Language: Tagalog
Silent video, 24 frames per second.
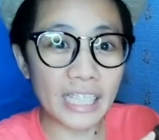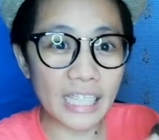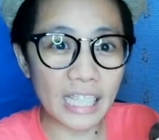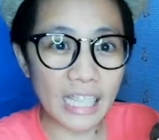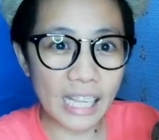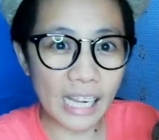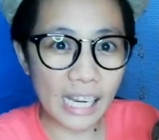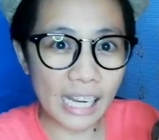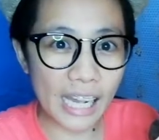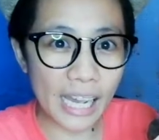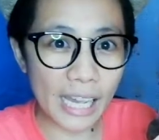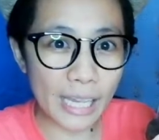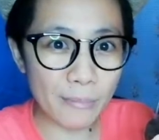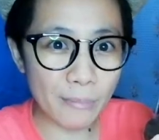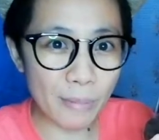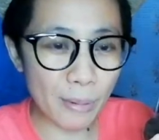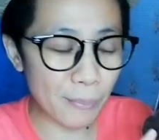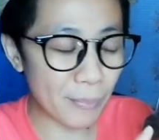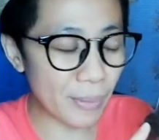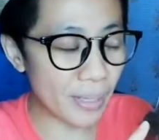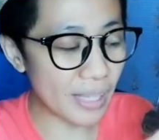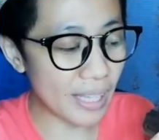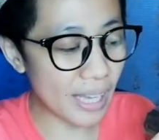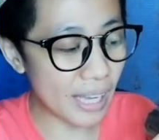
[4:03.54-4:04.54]
ilagay
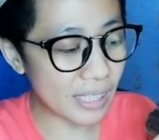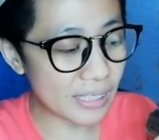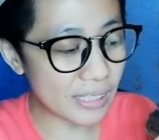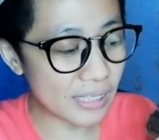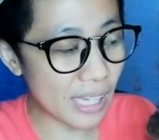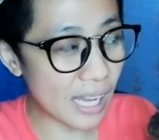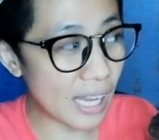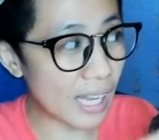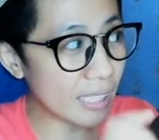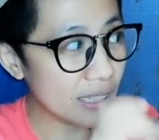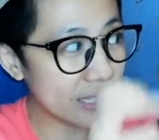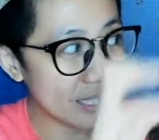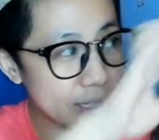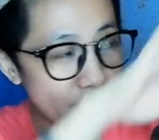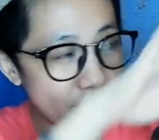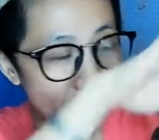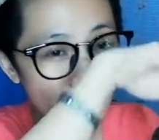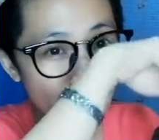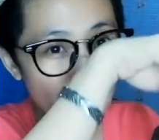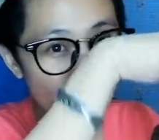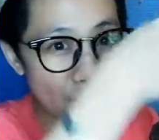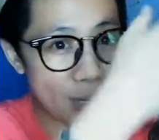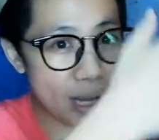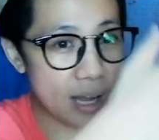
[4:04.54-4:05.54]
mamaya sa
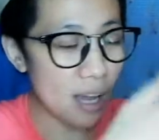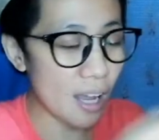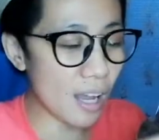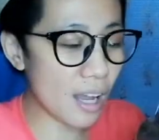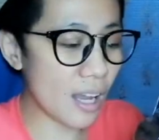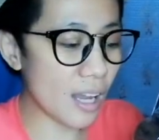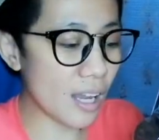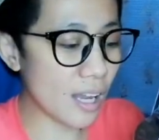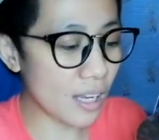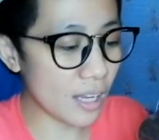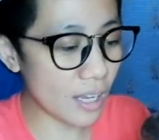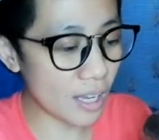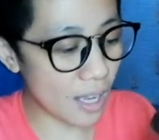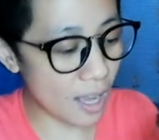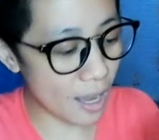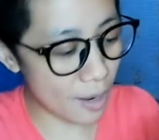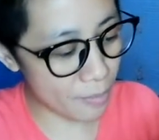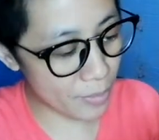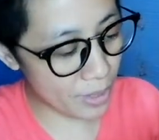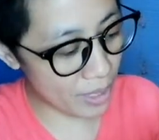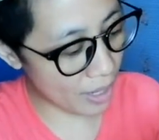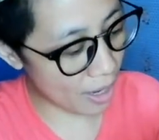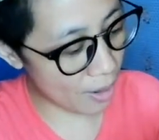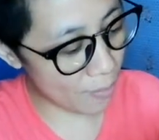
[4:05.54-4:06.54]
ating uh,
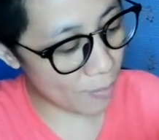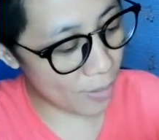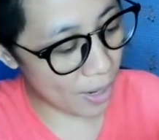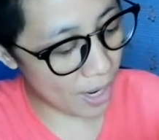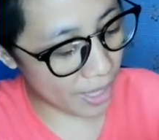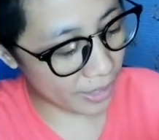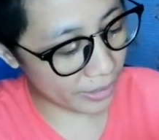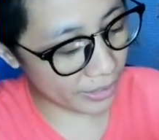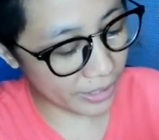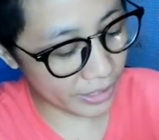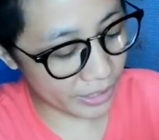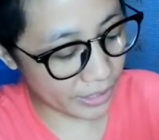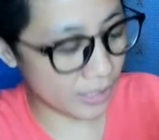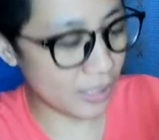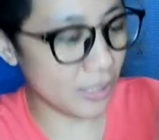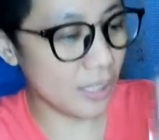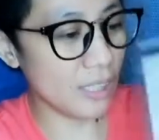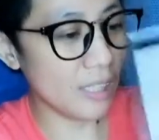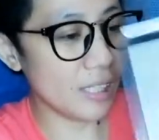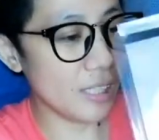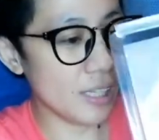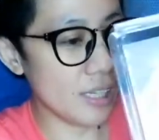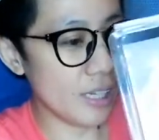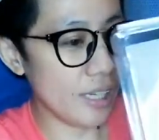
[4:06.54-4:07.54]
camera body.
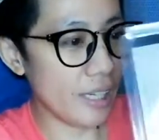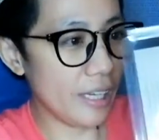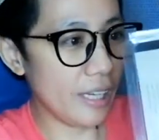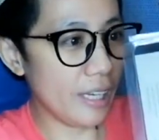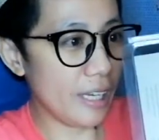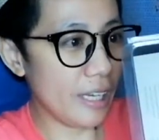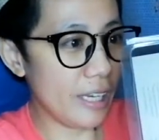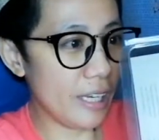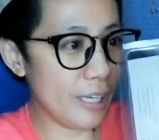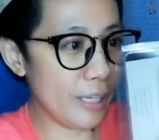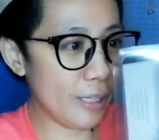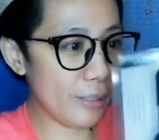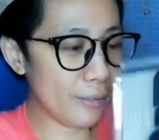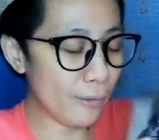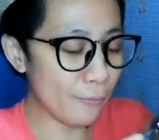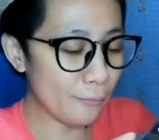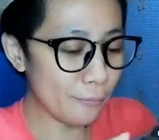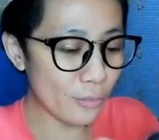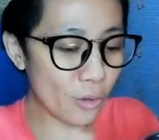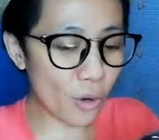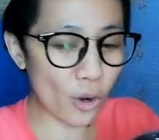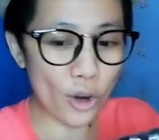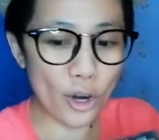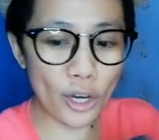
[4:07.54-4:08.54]
And of
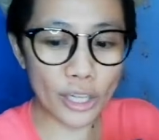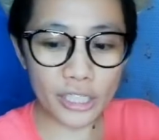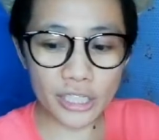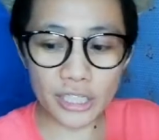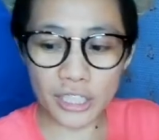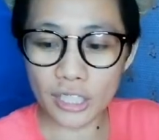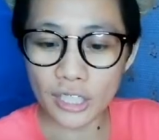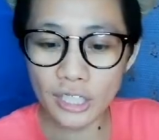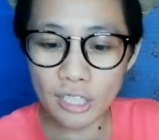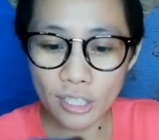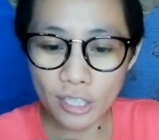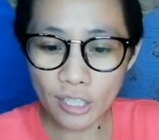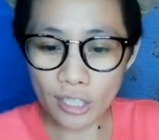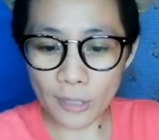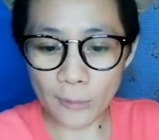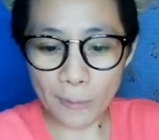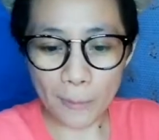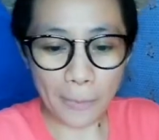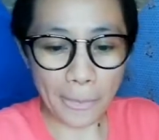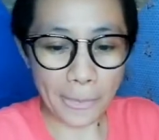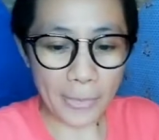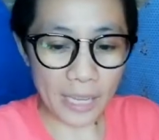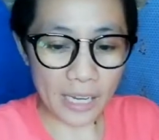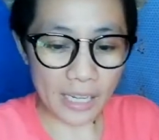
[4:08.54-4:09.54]
course,
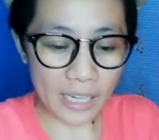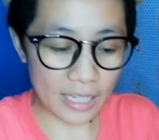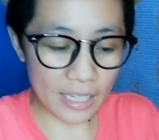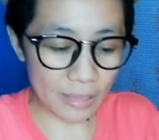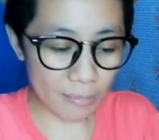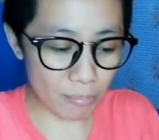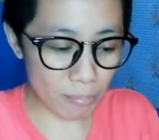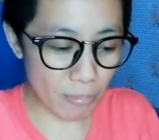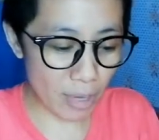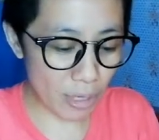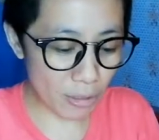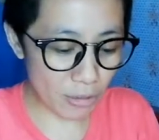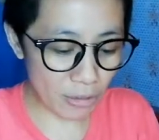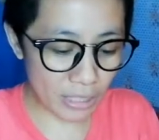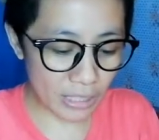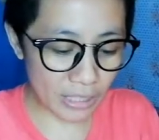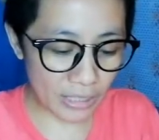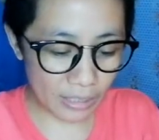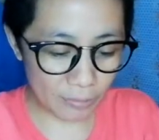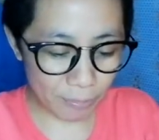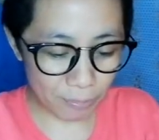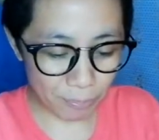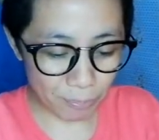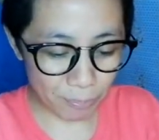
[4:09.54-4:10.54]
meron din
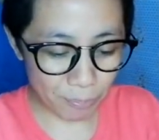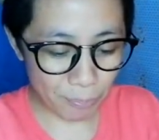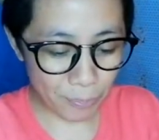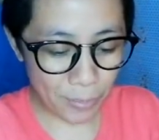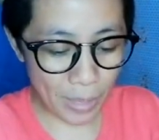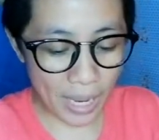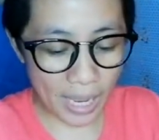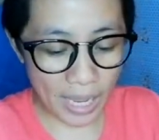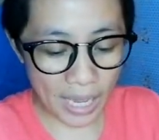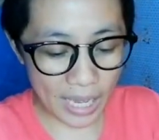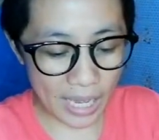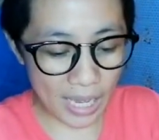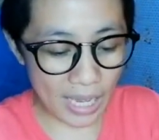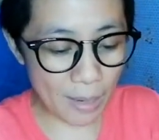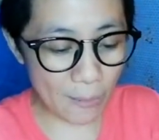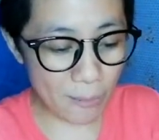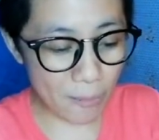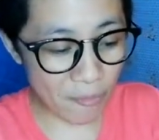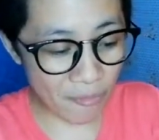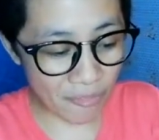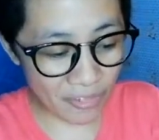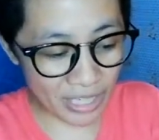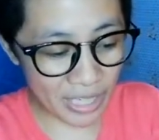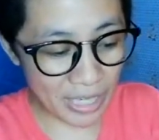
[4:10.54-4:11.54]
pa
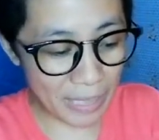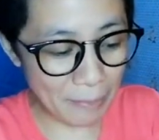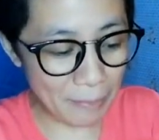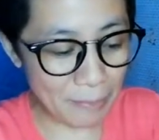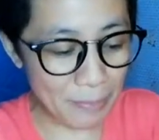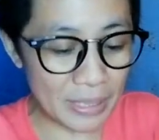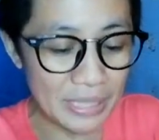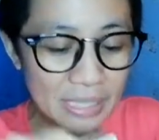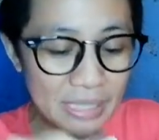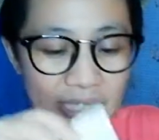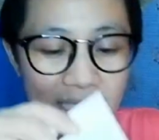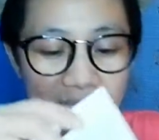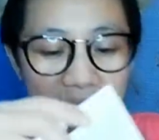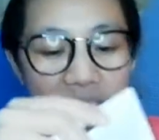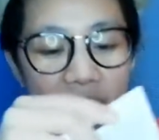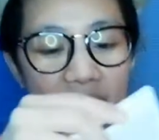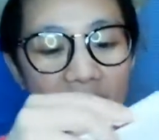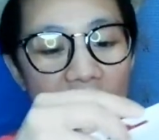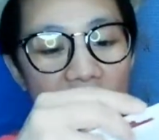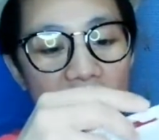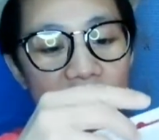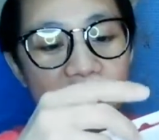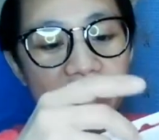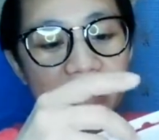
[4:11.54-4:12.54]
freebies
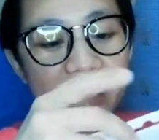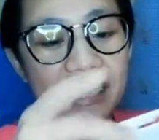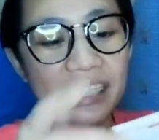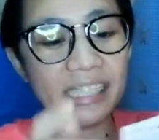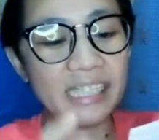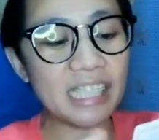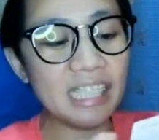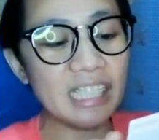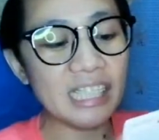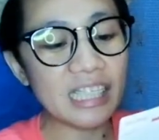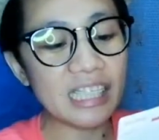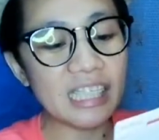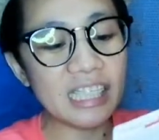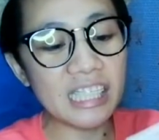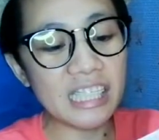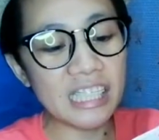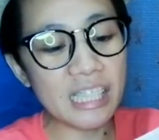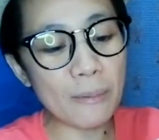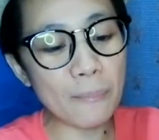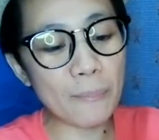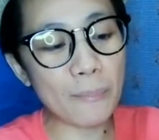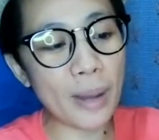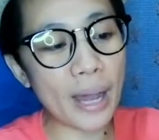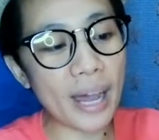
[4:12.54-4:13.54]
na 16
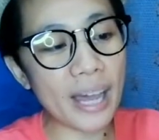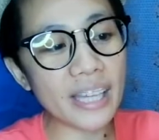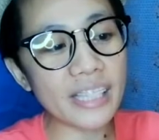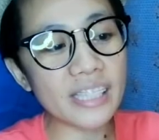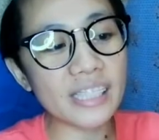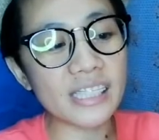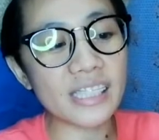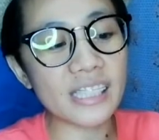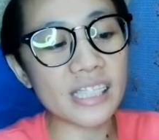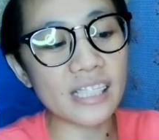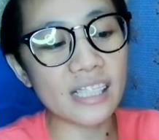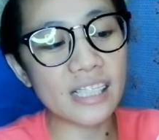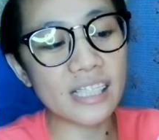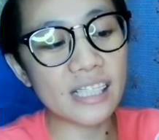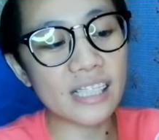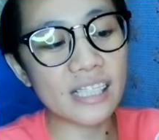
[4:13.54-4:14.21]
gigabytes